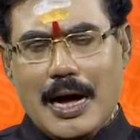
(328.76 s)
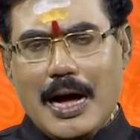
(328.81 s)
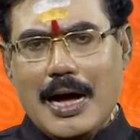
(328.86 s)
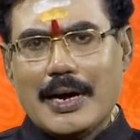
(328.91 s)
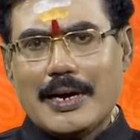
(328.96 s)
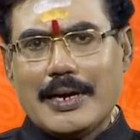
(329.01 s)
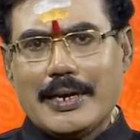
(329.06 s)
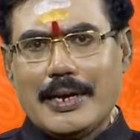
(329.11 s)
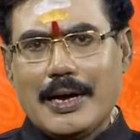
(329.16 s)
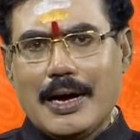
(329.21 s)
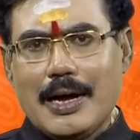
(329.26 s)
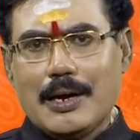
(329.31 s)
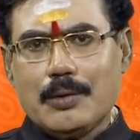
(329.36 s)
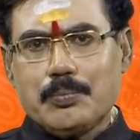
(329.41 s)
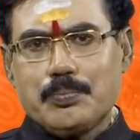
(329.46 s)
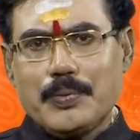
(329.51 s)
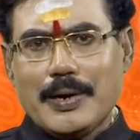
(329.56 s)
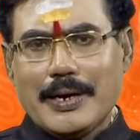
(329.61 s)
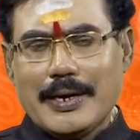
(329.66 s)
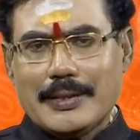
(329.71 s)
ஆகையால்
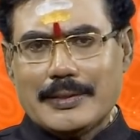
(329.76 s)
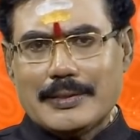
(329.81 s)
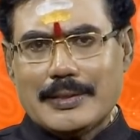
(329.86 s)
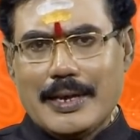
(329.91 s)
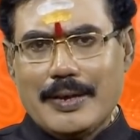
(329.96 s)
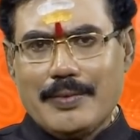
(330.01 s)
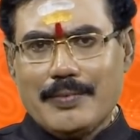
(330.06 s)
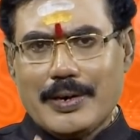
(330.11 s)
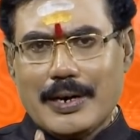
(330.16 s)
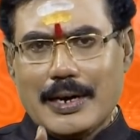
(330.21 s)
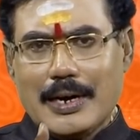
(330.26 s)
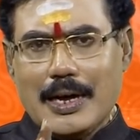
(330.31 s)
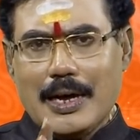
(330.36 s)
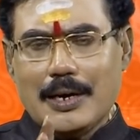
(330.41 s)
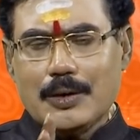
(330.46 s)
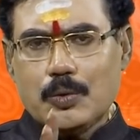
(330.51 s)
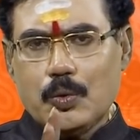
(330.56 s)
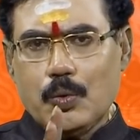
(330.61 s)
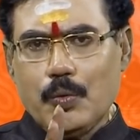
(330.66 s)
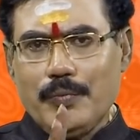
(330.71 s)
பணத்தை
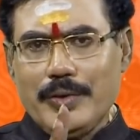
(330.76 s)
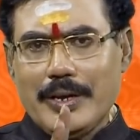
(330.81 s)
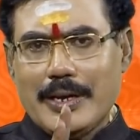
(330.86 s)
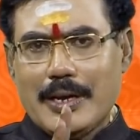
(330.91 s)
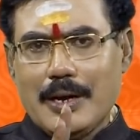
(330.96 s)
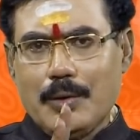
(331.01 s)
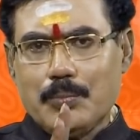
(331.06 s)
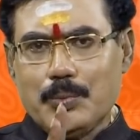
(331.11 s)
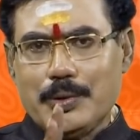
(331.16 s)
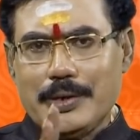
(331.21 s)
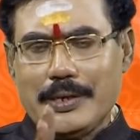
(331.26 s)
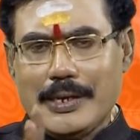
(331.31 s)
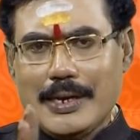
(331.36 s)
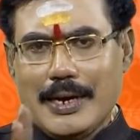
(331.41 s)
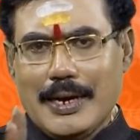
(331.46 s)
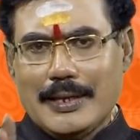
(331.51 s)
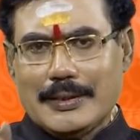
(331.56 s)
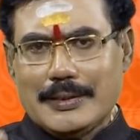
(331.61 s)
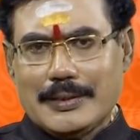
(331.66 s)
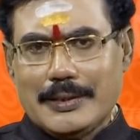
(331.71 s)
இவர்களால் குவிக்க
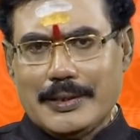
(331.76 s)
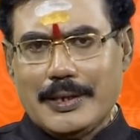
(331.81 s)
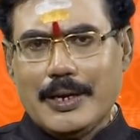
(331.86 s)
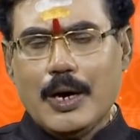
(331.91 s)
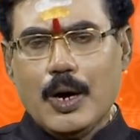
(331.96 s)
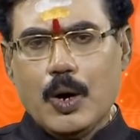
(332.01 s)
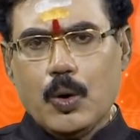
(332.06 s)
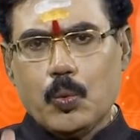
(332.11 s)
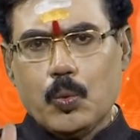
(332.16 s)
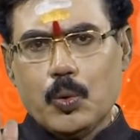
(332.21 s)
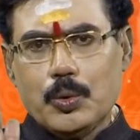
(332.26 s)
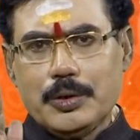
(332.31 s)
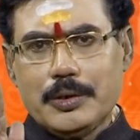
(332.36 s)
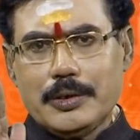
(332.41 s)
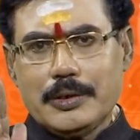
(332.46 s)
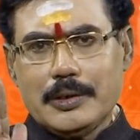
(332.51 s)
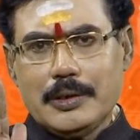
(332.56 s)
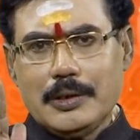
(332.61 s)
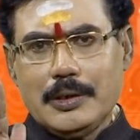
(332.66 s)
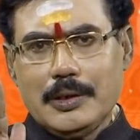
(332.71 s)
முடியாது
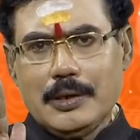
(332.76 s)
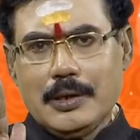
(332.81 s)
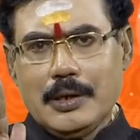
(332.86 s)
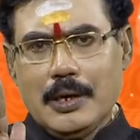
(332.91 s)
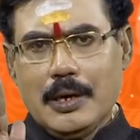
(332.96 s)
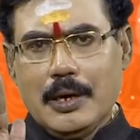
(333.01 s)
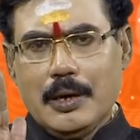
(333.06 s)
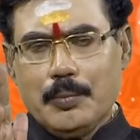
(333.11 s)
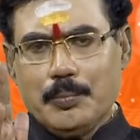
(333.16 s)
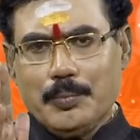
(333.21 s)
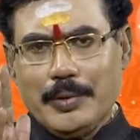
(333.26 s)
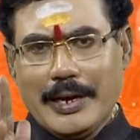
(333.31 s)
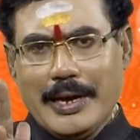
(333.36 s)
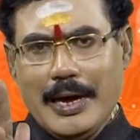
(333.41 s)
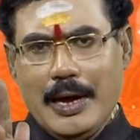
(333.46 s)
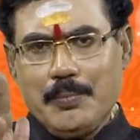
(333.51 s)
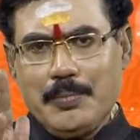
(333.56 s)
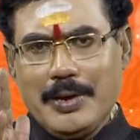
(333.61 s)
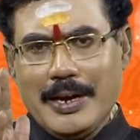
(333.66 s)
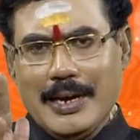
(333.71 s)
ஒன்று மிக
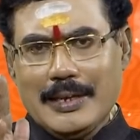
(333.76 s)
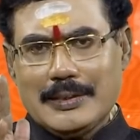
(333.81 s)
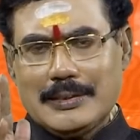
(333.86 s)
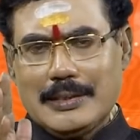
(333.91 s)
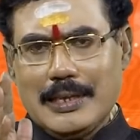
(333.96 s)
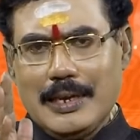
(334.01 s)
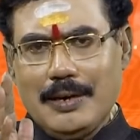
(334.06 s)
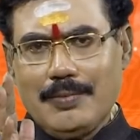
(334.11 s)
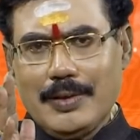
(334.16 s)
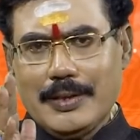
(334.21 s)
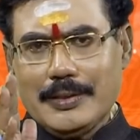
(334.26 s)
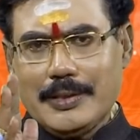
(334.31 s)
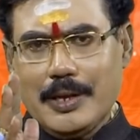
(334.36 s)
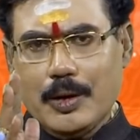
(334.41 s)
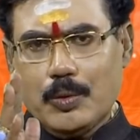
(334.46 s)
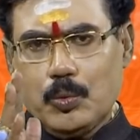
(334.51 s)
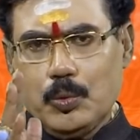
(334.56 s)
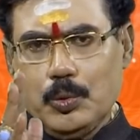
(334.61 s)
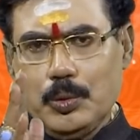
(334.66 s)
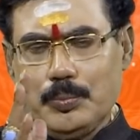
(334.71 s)
மிக செல்வந்த
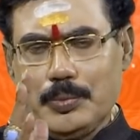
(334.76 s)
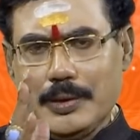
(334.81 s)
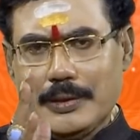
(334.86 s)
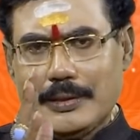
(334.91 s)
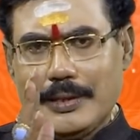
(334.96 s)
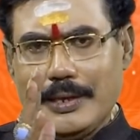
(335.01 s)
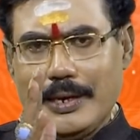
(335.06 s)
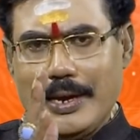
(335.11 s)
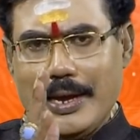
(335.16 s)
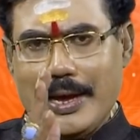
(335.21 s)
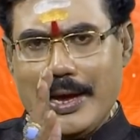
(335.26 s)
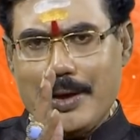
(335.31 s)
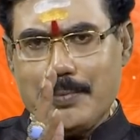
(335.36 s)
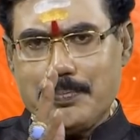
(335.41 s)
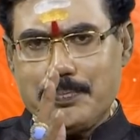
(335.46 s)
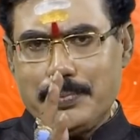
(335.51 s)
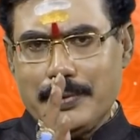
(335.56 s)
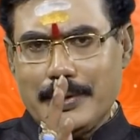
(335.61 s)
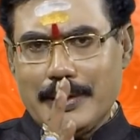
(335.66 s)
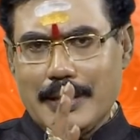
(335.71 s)
குடும்பத்திலே
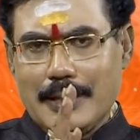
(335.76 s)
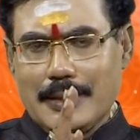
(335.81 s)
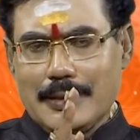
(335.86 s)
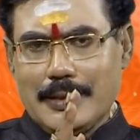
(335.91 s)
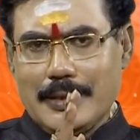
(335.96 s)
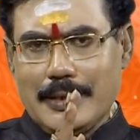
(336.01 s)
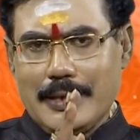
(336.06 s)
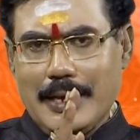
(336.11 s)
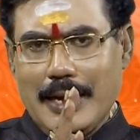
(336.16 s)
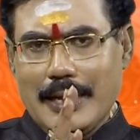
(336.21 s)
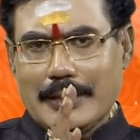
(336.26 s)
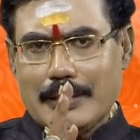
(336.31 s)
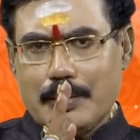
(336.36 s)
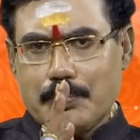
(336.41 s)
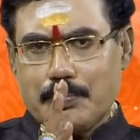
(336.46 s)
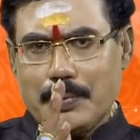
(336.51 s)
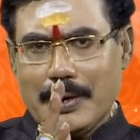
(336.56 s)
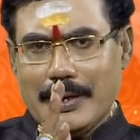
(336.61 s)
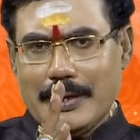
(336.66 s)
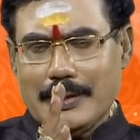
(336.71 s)
பிறந்து அந்த
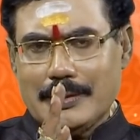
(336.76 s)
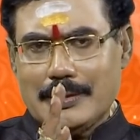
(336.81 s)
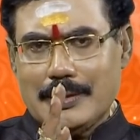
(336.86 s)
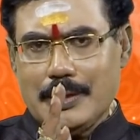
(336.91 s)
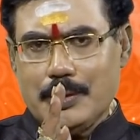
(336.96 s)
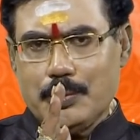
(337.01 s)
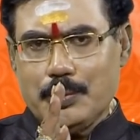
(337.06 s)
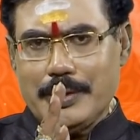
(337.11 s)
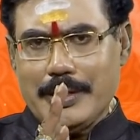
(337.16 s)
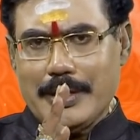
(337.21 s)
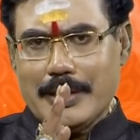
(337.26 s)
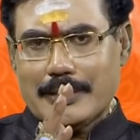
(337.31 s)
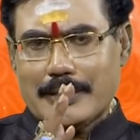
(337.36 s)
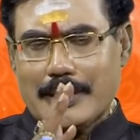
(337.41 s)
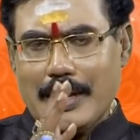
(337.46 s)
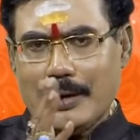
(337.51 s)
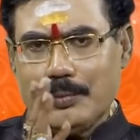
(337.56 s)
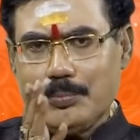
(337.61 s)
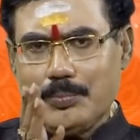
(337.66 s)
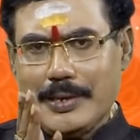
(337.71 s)
பணத்தினுடைய
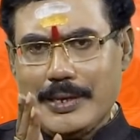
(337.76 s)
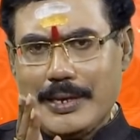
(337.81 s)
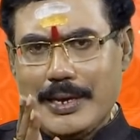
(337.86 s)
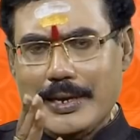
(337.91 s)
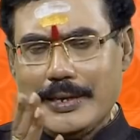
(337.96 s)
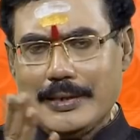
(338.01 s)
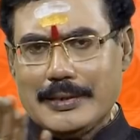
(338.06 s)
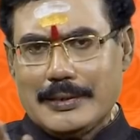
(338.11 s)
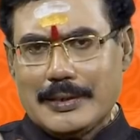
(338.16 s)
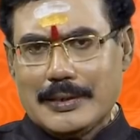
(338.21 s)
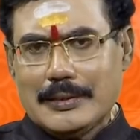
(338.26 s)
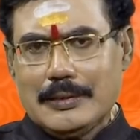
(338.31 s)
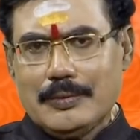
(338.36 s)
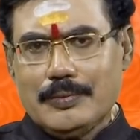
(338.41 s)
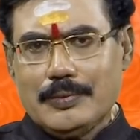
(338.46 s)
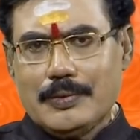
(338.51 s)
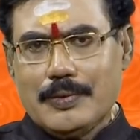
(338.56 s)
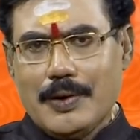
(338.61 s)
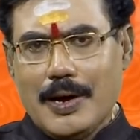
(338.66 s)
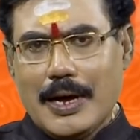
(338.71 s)
தன்மையை இழந்து
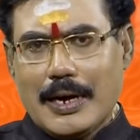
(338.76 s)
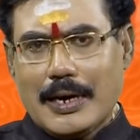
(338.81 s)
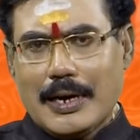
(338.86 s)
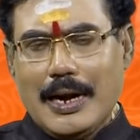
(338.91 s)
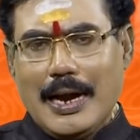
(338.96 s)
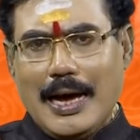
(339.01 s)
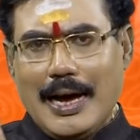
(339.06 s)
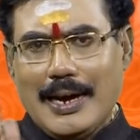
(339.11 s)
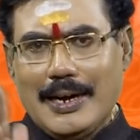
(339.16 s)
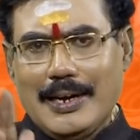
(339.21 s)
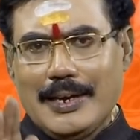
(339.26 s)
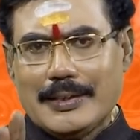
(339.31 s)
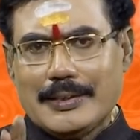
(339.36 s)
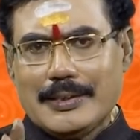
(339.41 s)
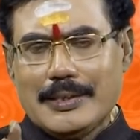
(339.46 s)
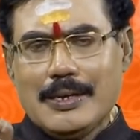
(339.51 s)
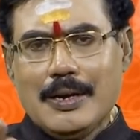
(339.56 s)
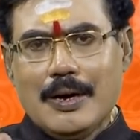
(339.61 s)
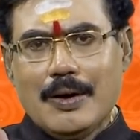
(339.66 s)
விடுவார்கள் அல்லது